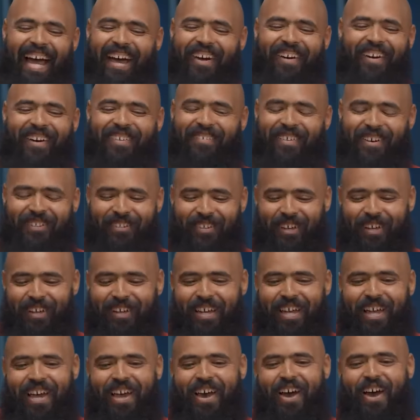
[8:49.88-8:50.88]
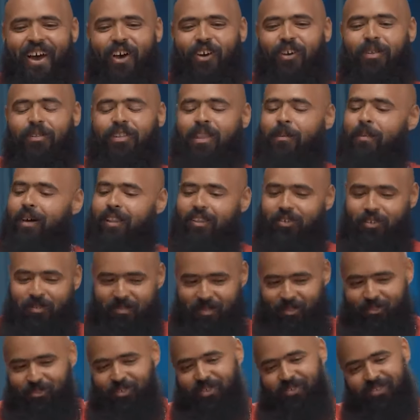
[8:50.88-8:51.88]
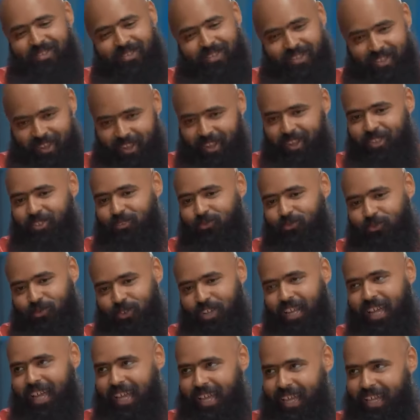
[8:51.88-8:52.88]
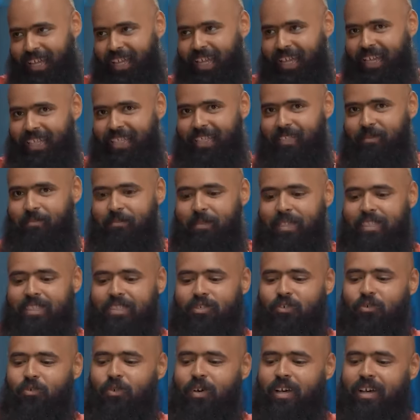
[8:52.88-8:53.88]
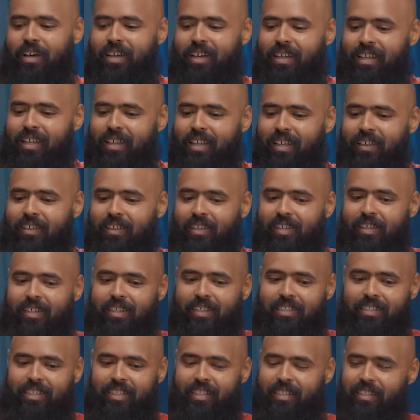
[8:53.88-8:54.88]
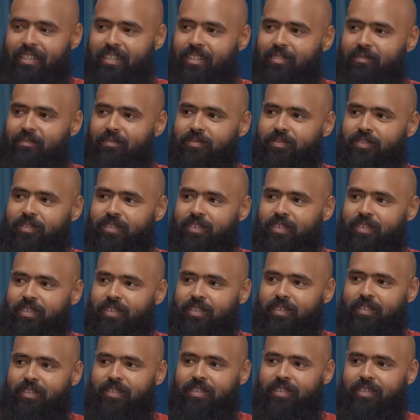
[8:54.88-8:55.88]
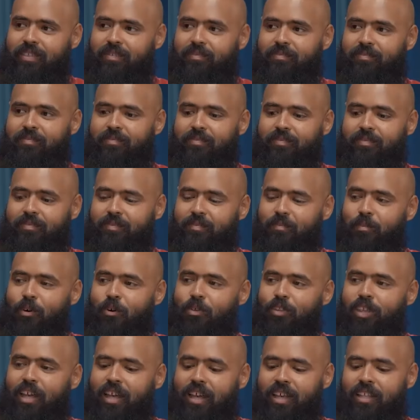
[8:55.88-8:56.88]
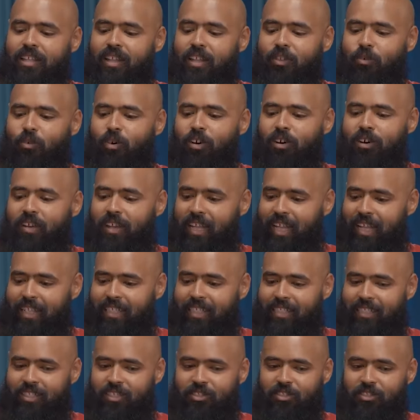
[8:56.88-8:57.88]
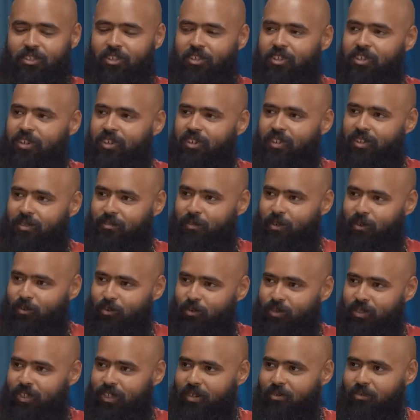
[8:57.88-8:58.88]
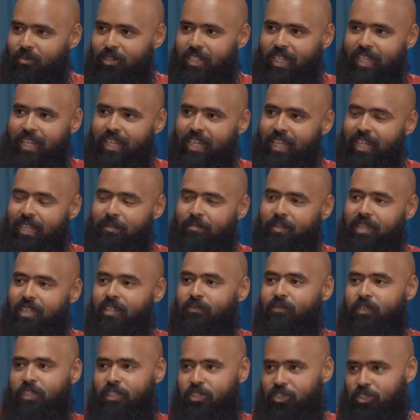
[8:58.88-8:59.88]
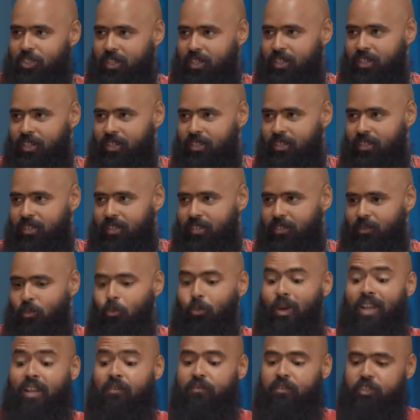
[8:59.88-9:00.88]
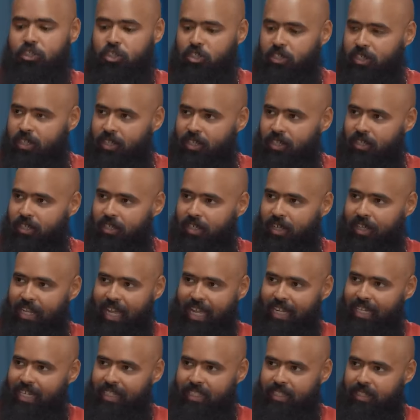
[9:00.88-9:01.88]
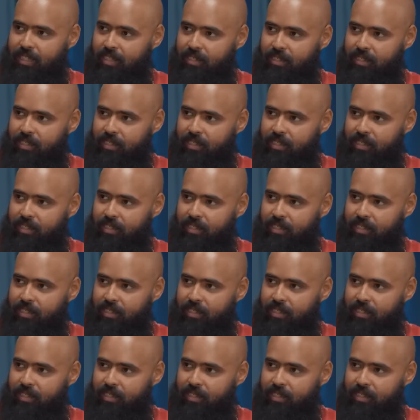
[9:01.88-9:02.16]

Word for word: لا هو الموضوع هو طبعا هو موضوع غلط وكل حاجه يعني آه. بس هو لا هو مش شرط يبقى غلط انا جاي لك فيها ما هو ده ده الواقع يعني دي الطريقه اللي موجوده وده الكلام اللي في الشارع م. وانا في الشارع انا على النت